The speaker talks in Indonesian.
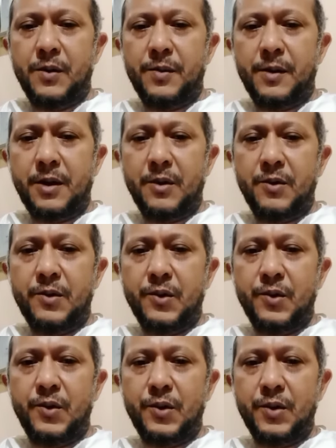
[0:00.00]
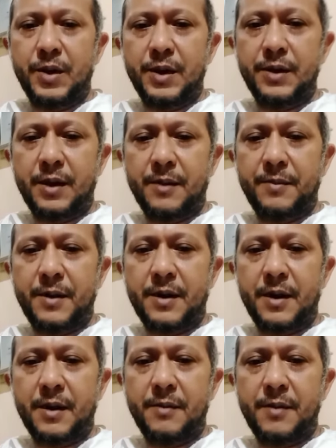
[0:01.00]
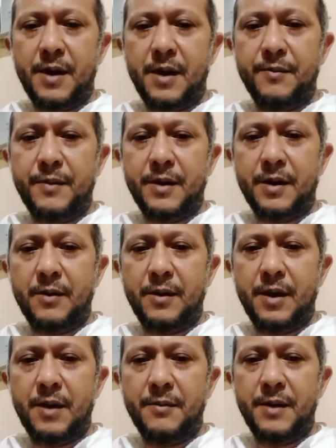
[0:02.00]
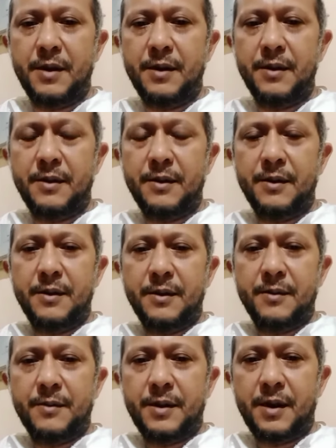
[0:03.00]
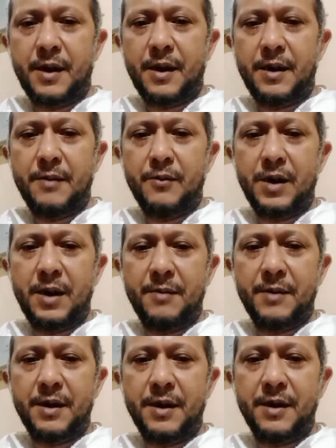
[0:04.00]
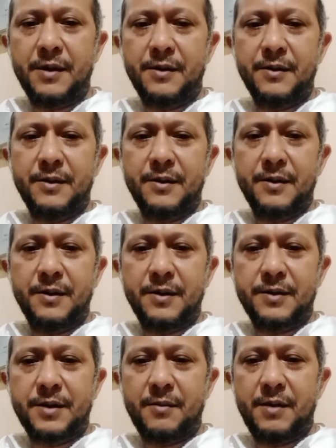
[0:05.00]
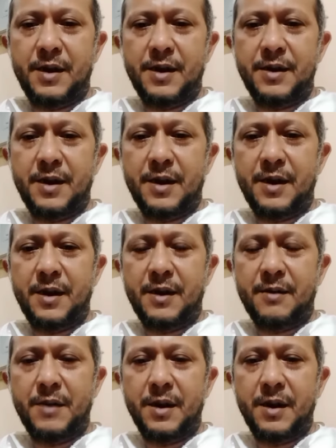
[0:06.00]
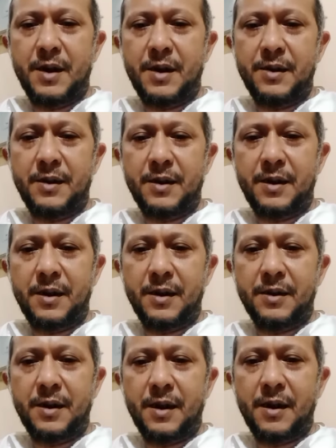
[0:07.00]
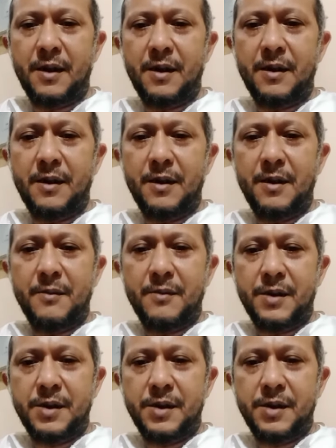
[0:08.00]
dari Allah Subhanahu wa taala. Kita harus baca, kita pahami ya dan kita amalkan dalam kehidupan sehari-hari